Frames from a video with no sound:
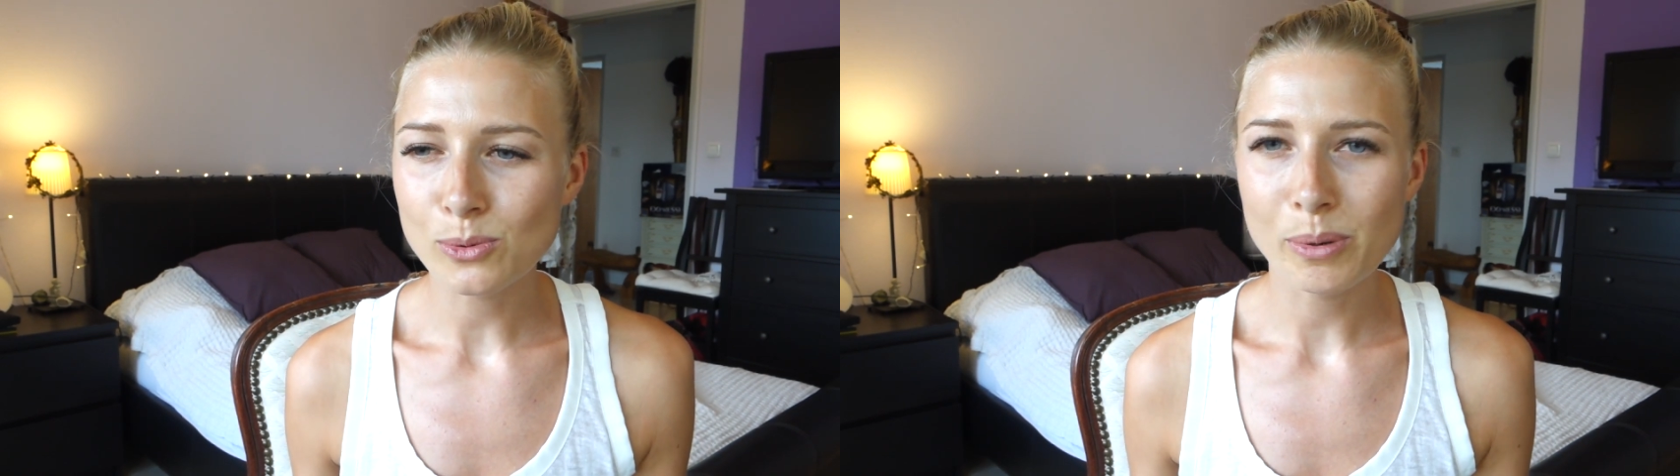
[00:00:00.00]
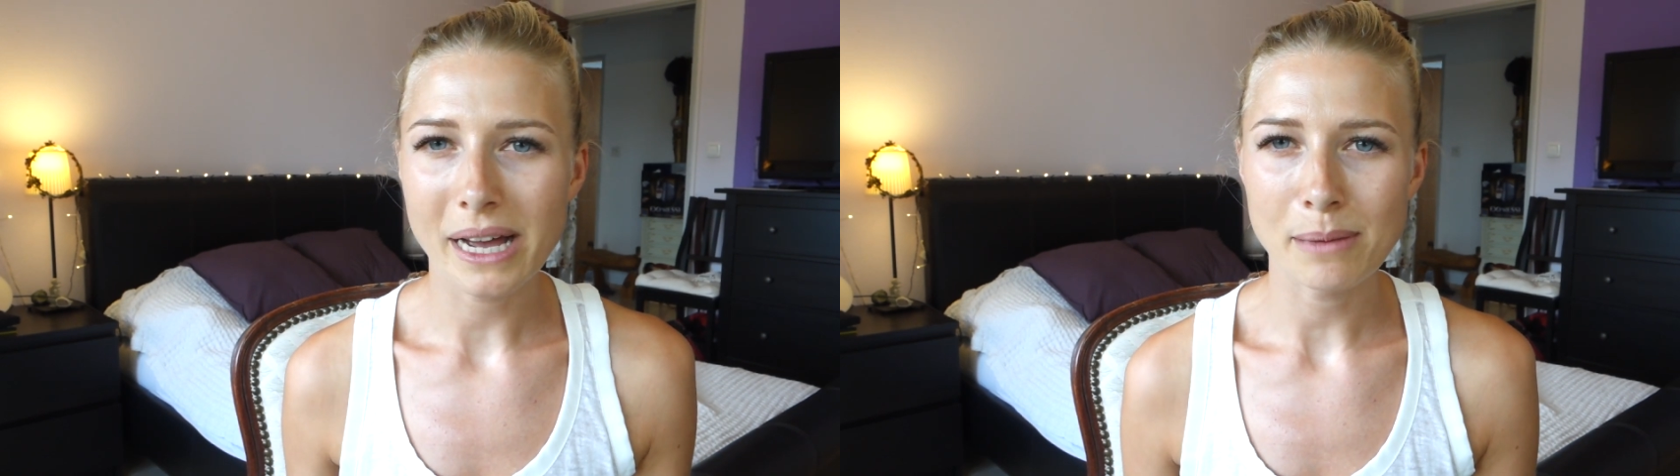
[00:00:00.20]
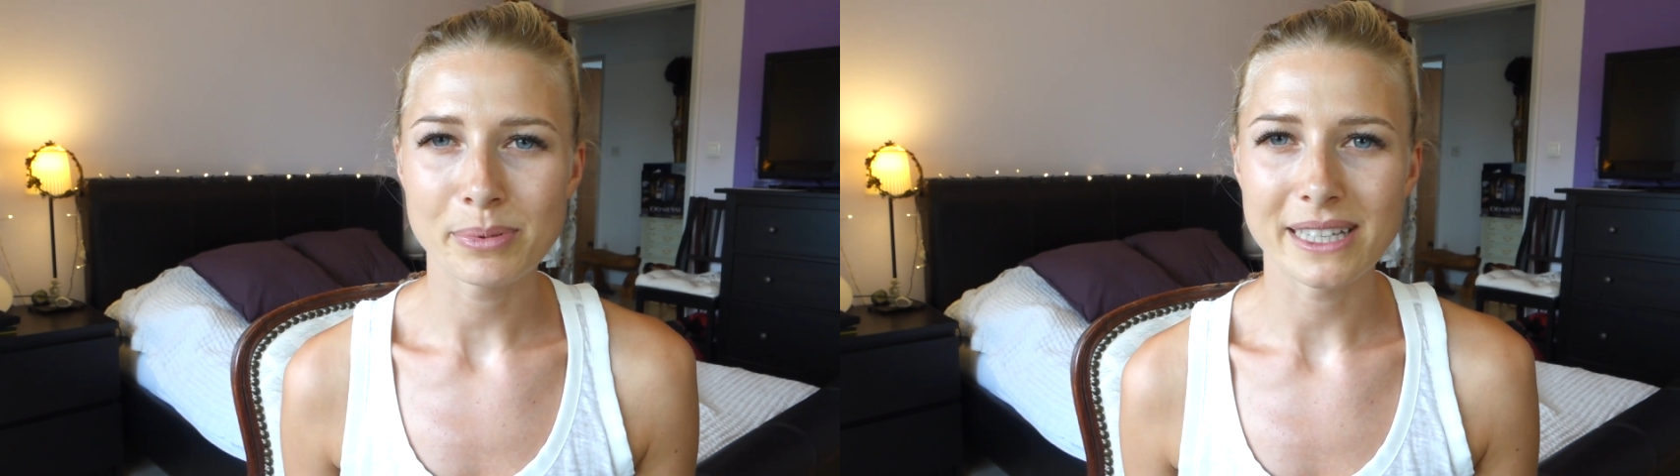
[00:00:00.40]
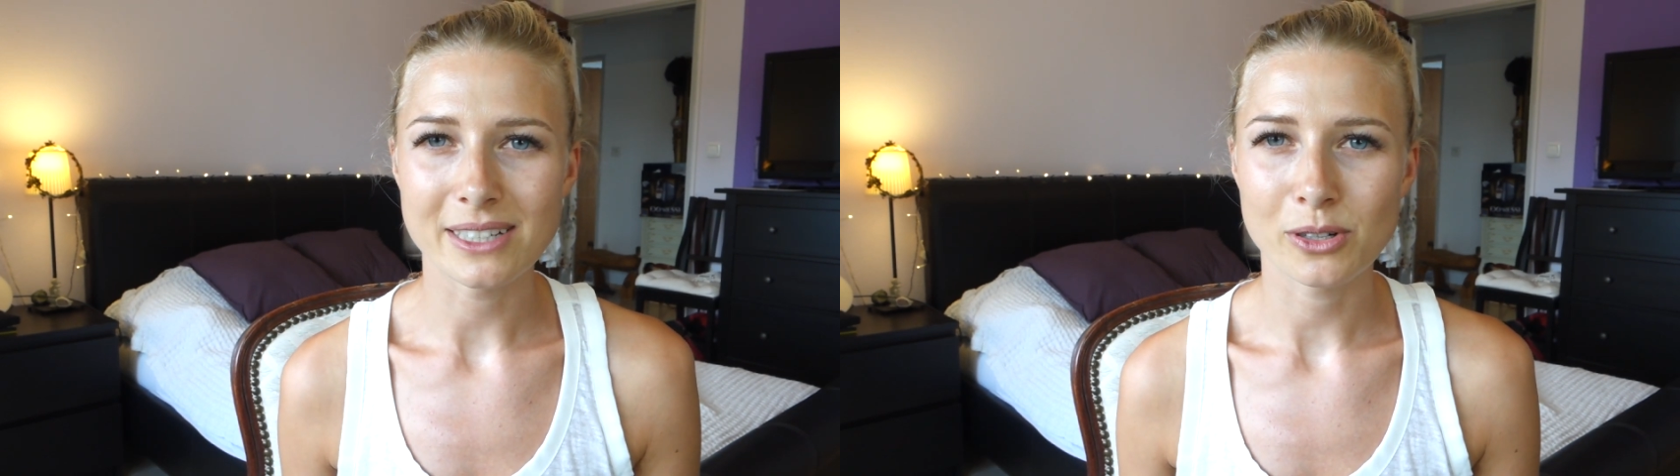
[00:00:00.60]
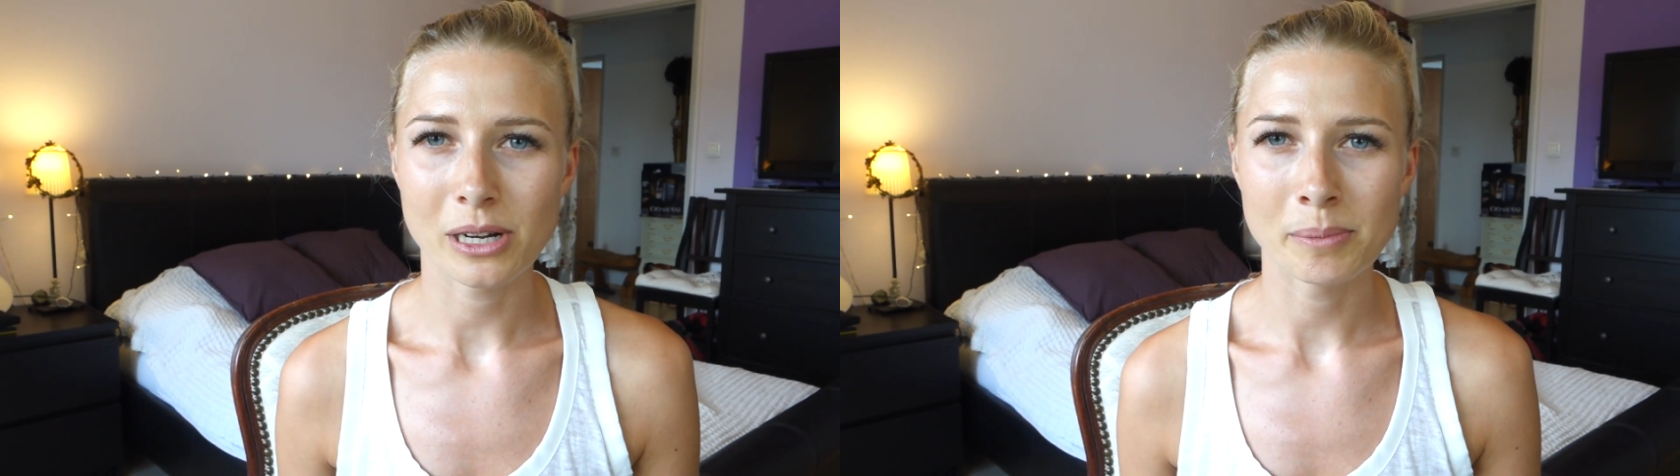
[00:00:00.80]
super happy
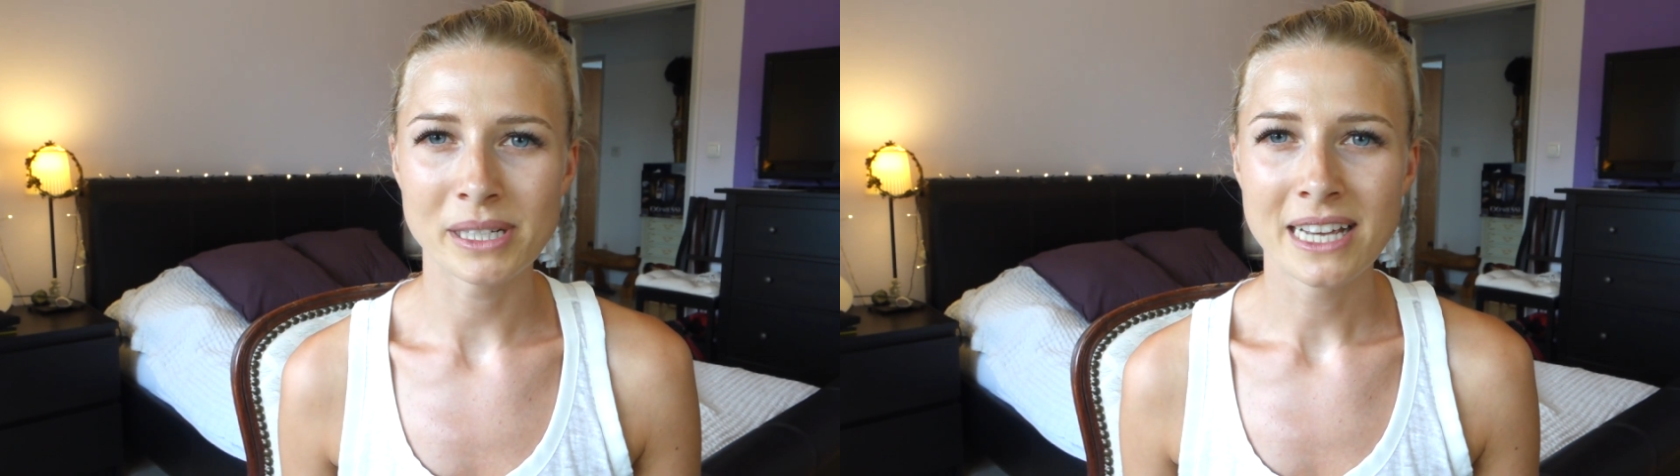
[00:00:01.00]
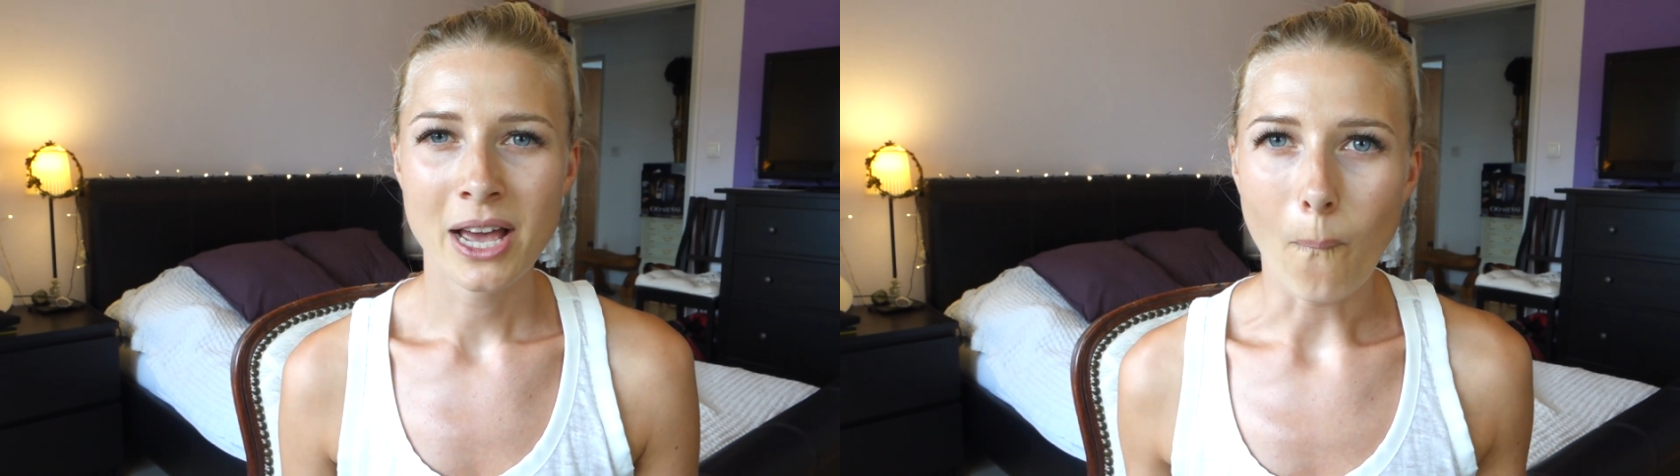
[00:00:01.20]
jetzt schon mal mit.